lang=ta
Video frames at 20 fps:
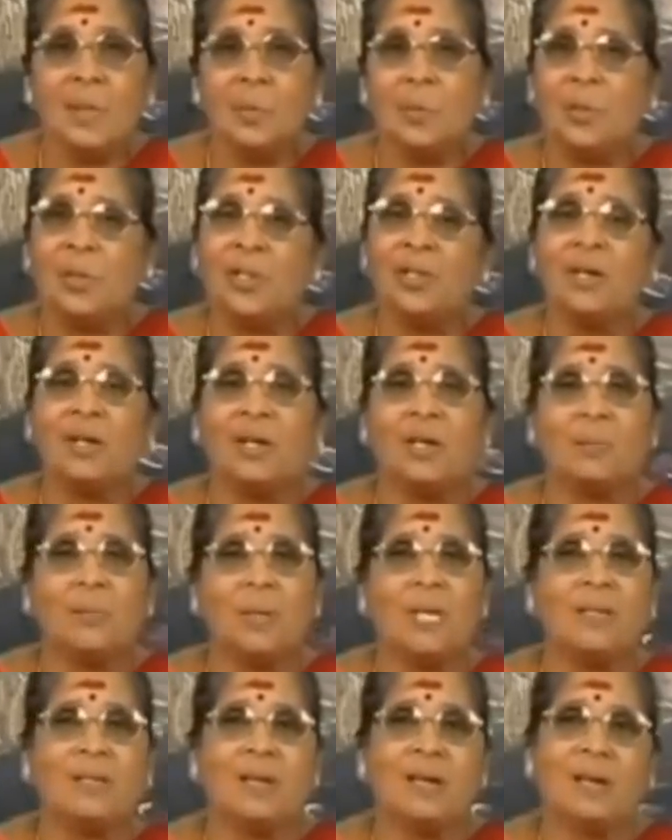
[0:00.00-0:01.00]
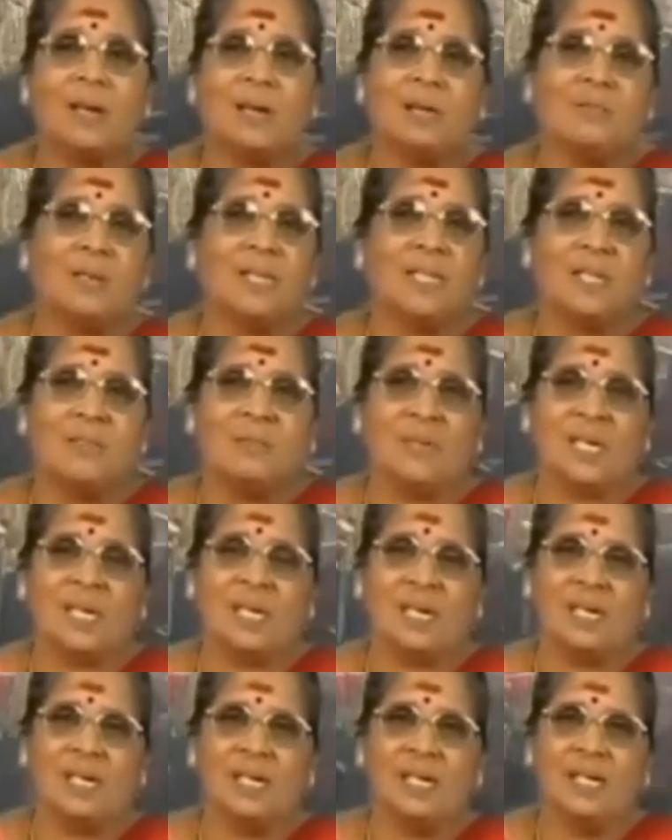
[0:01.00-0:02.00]
என்று புரிதார் மனிதர்களாய்
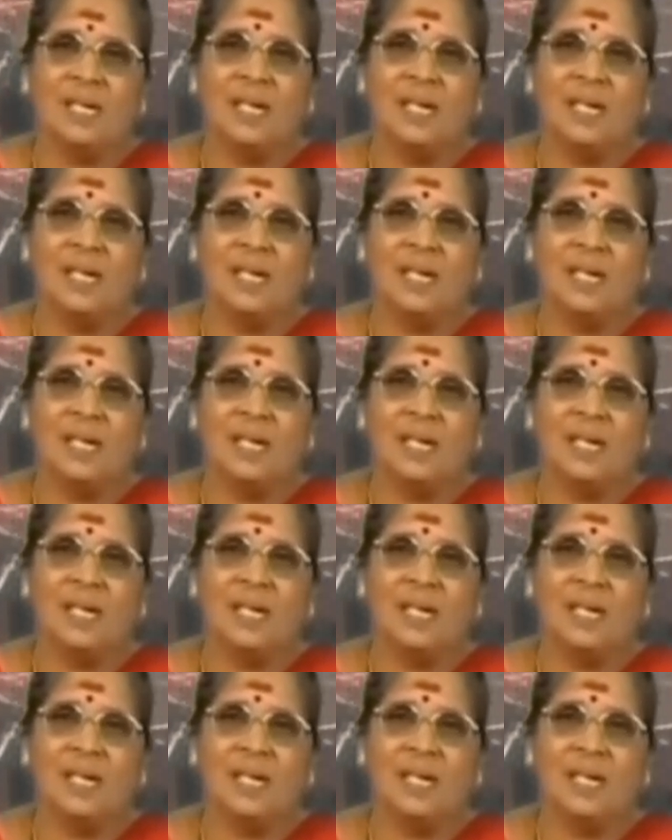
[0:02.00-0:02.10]
வாழ்ந்தவர்கள்